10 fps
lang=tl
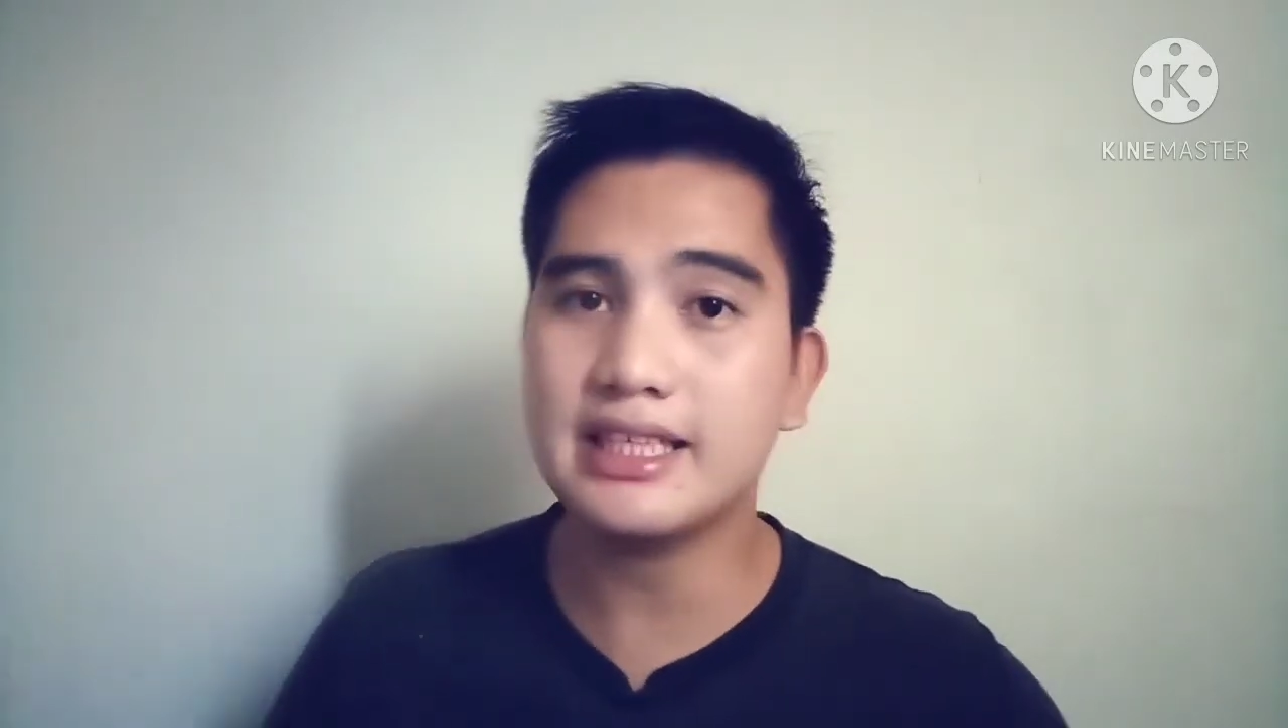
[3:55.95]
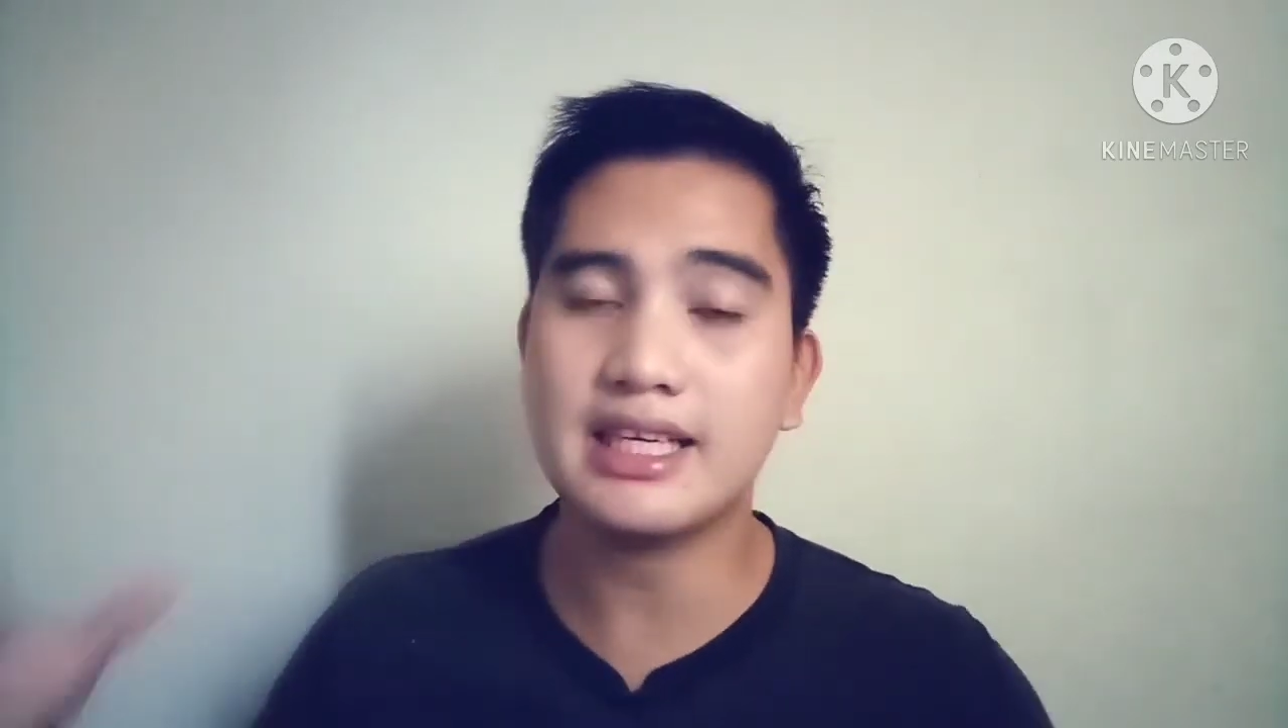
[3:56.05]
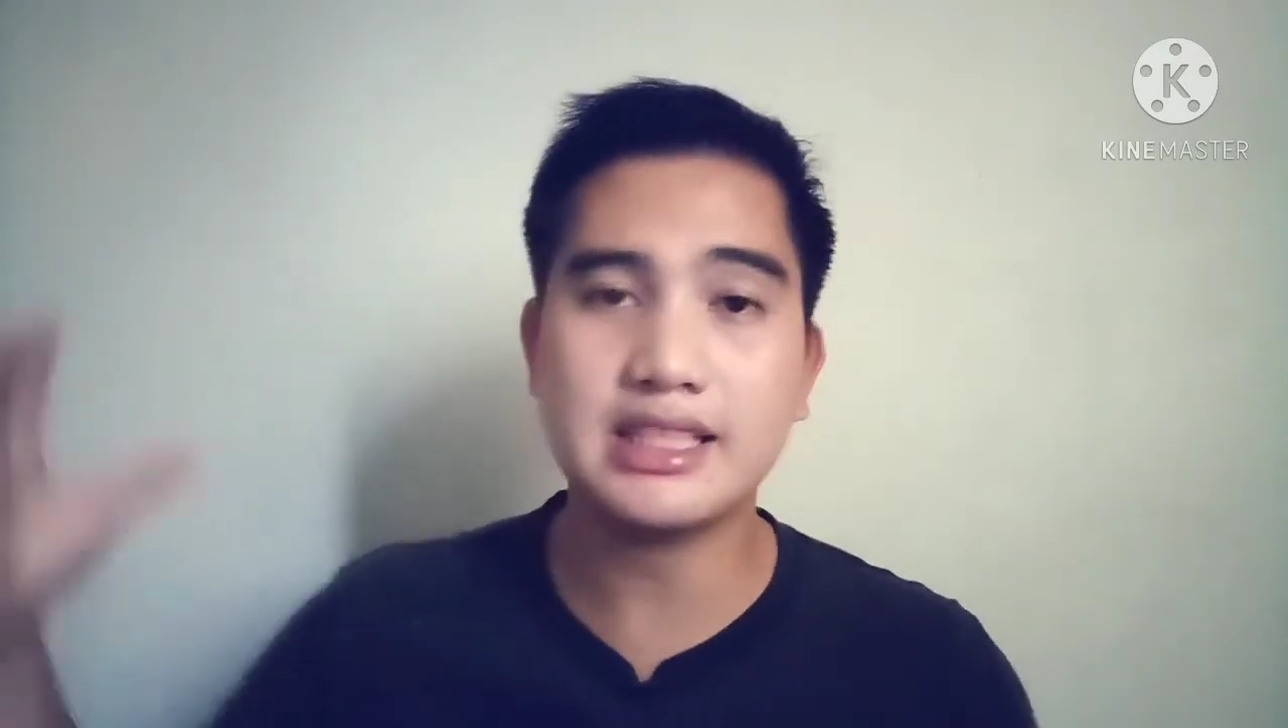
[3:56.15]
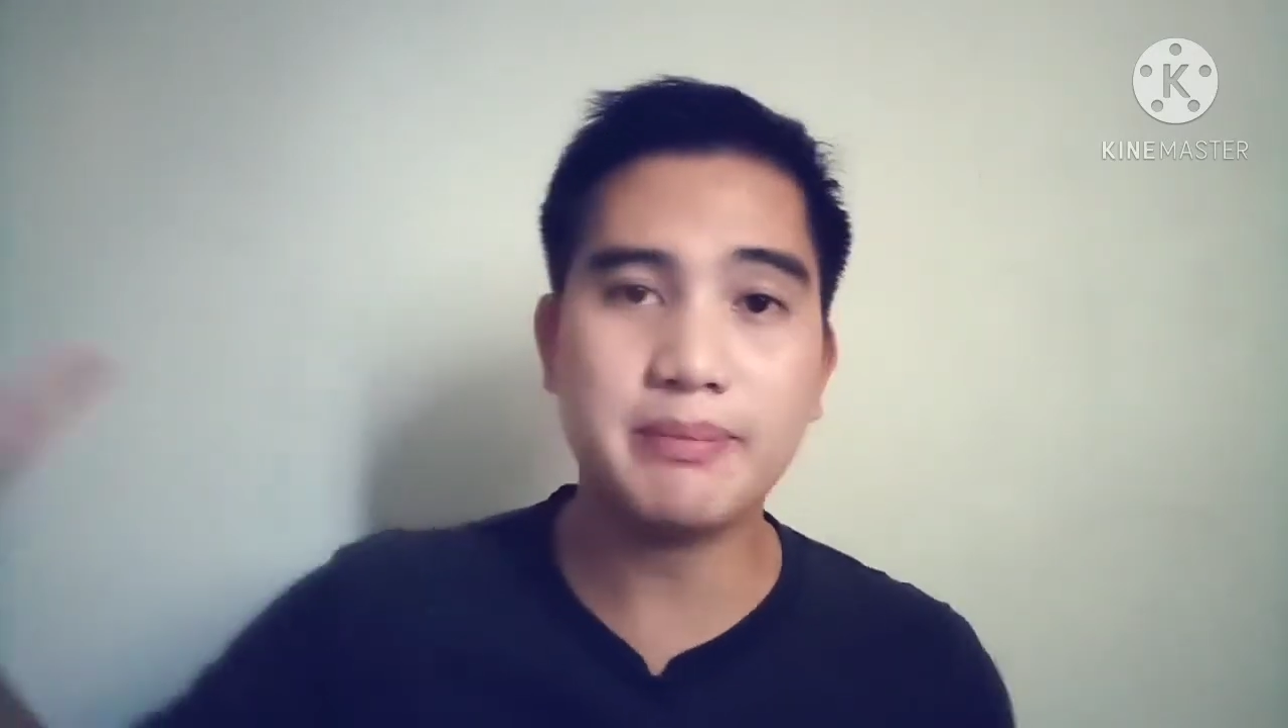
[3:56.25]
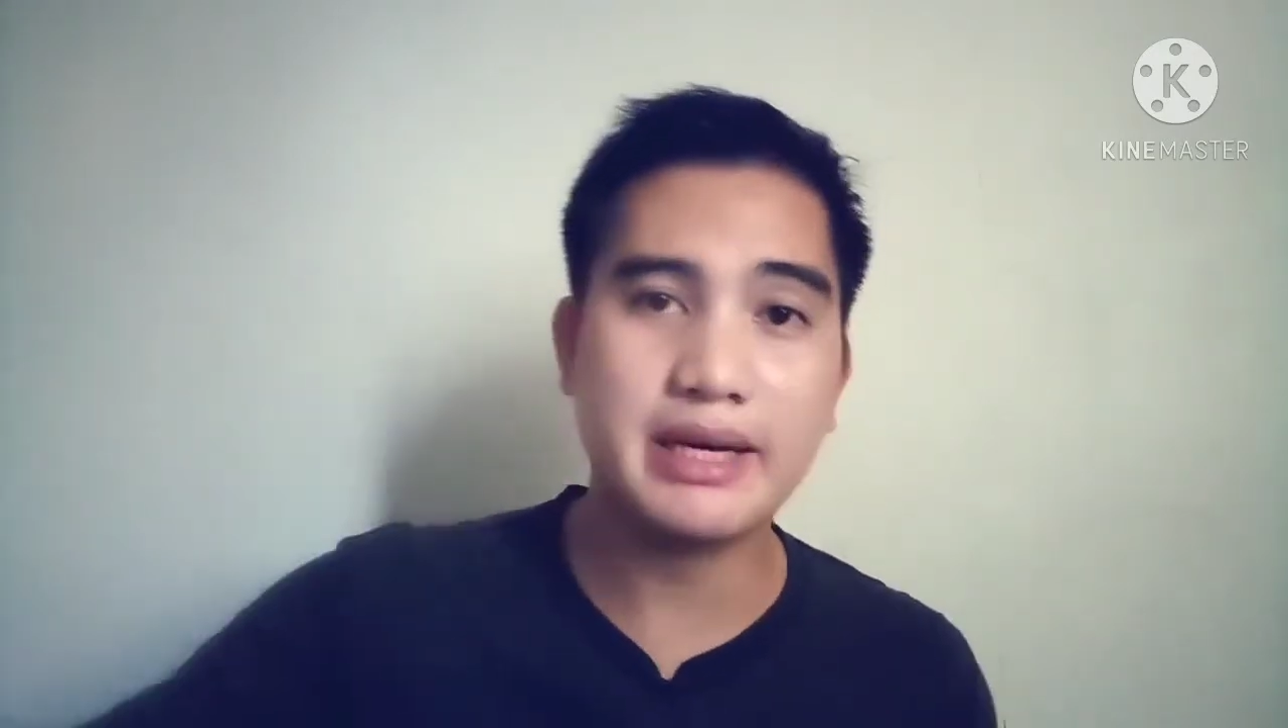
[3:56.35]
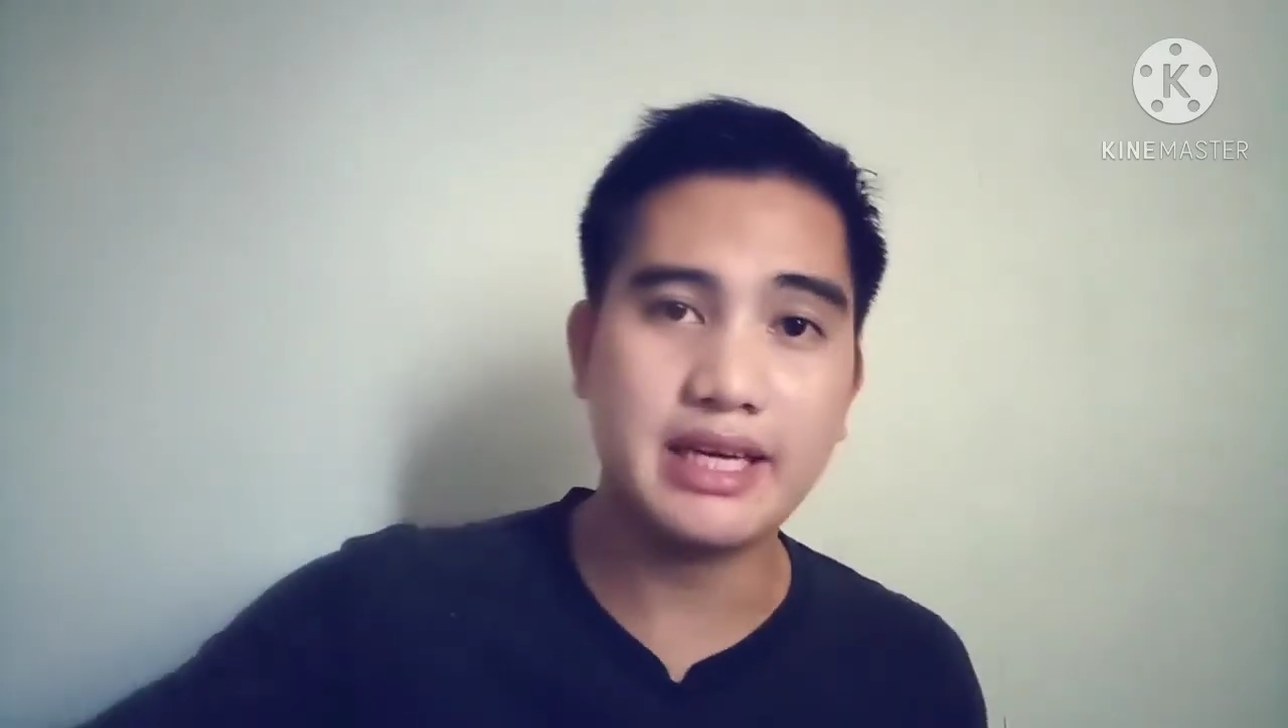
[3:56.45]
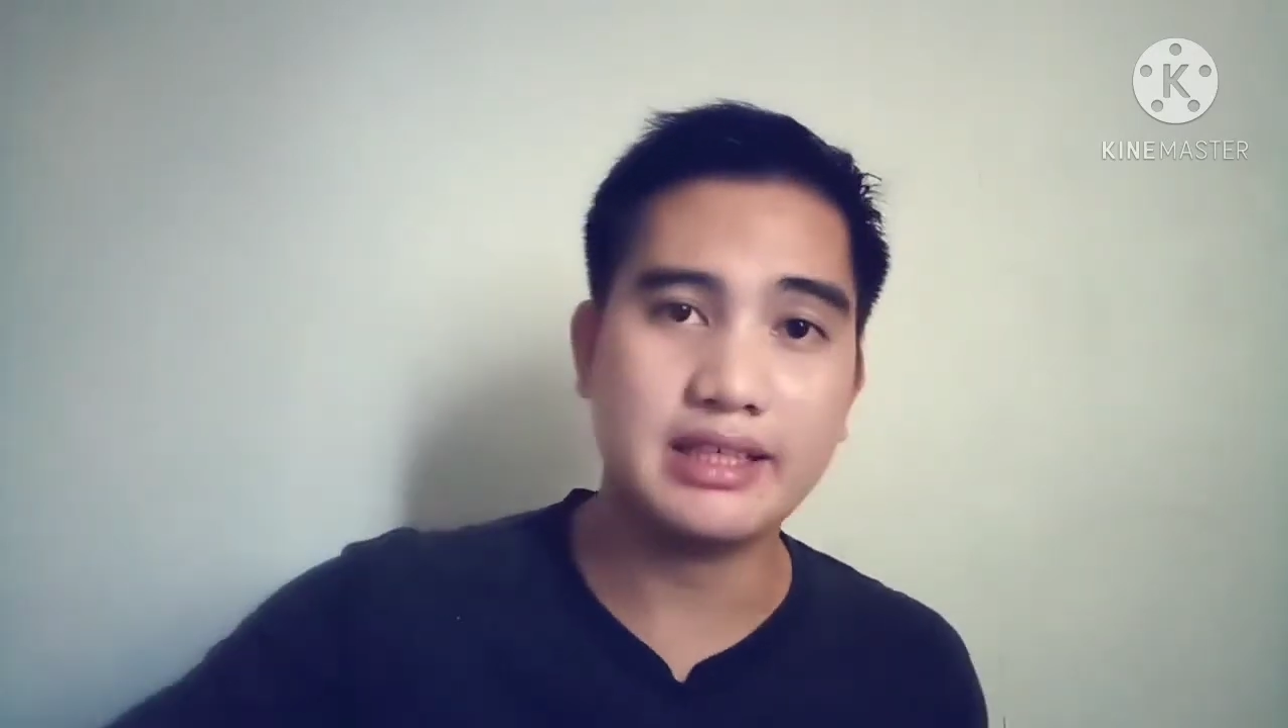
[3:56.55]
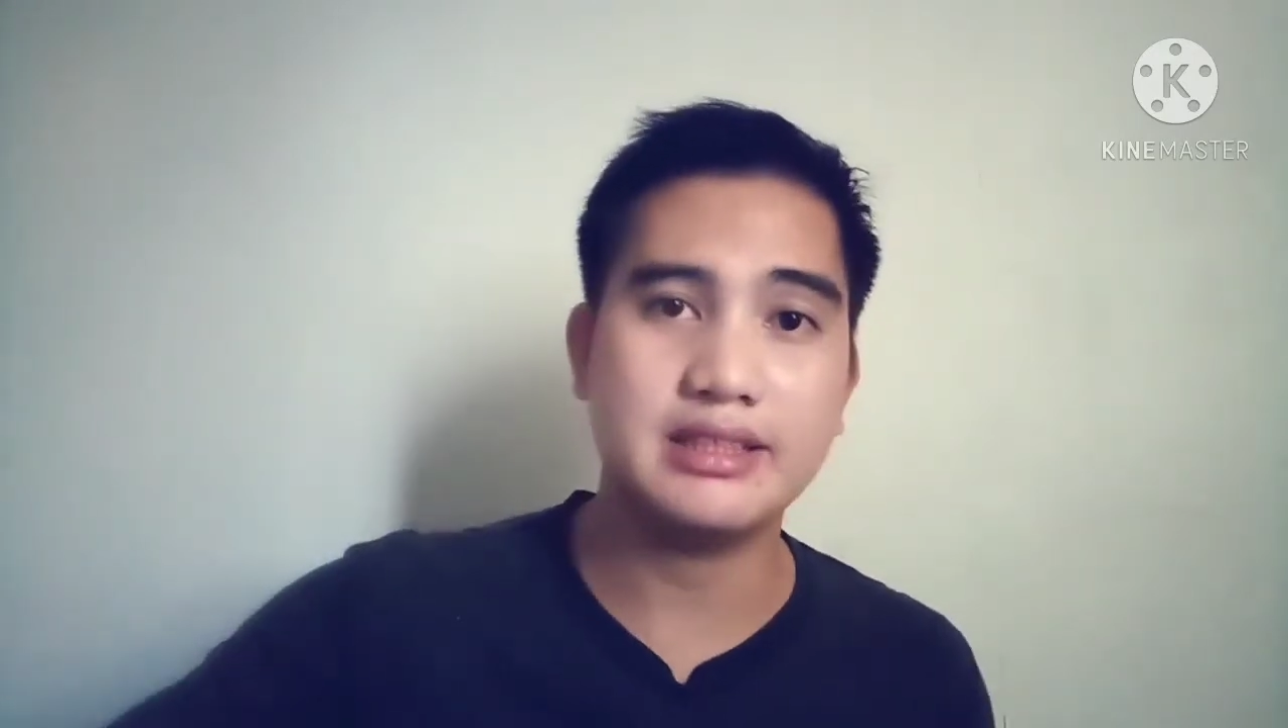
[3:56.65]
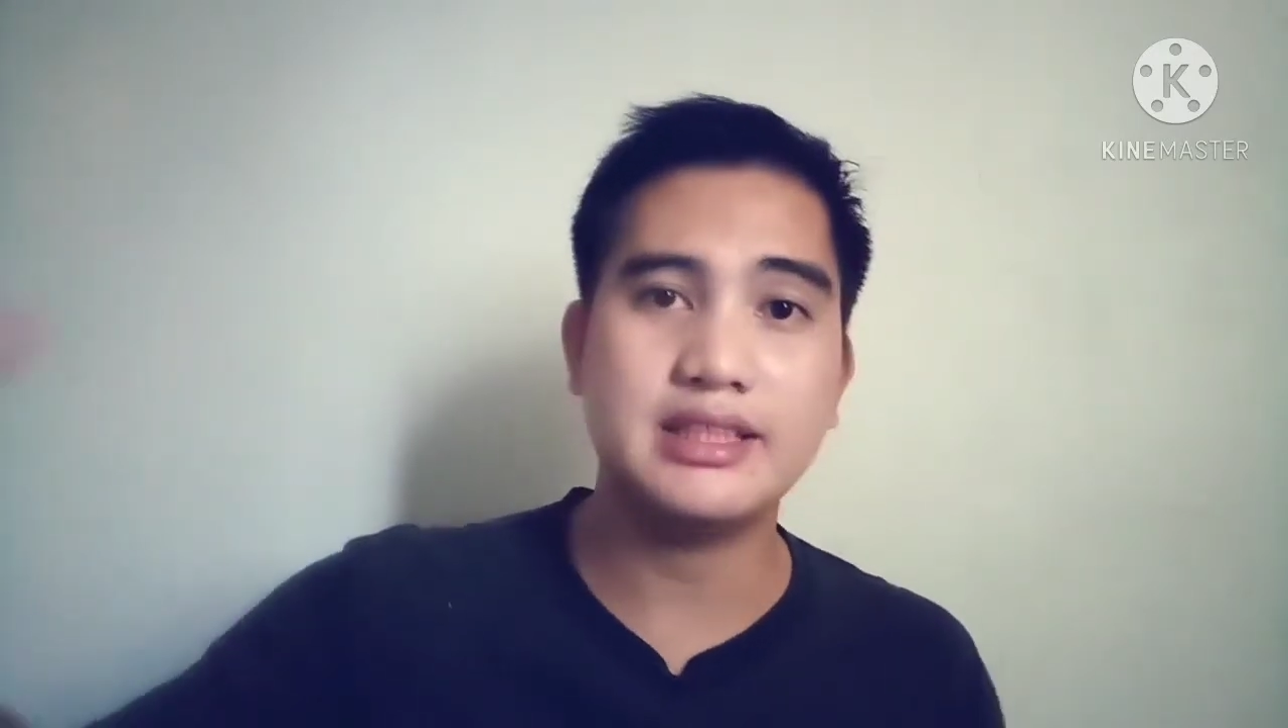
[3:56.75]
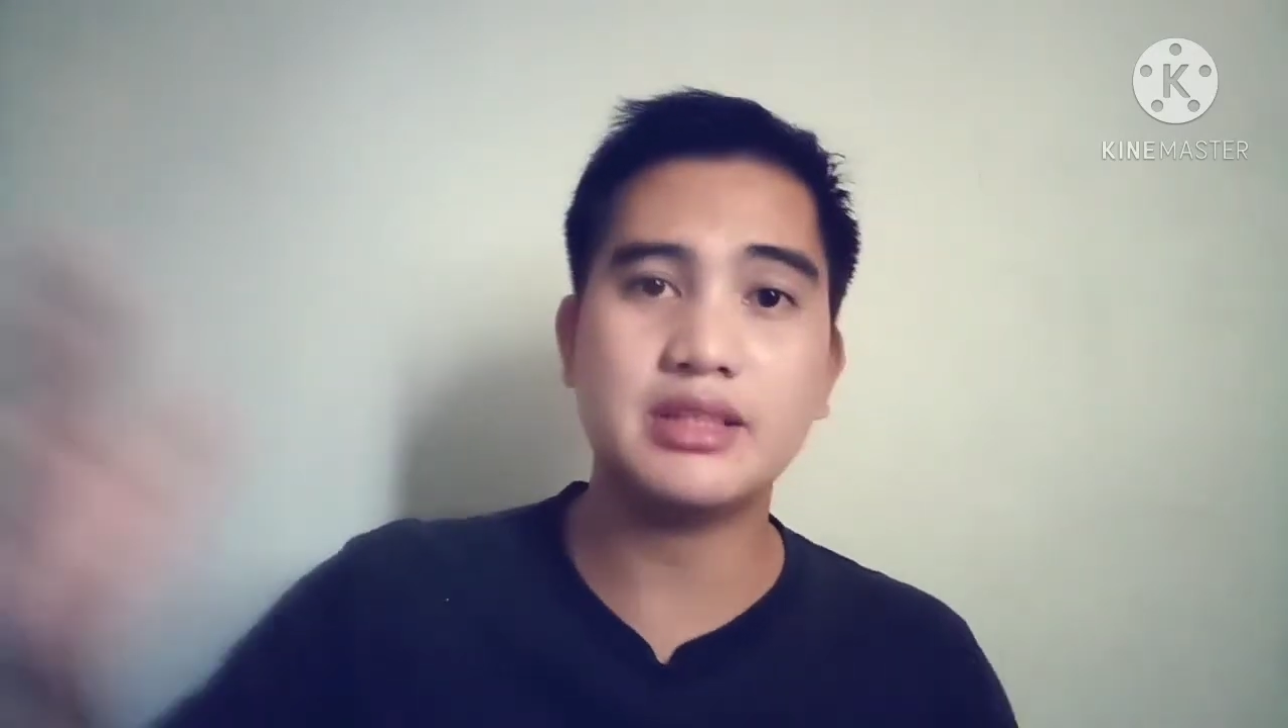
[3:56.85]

nakasabayan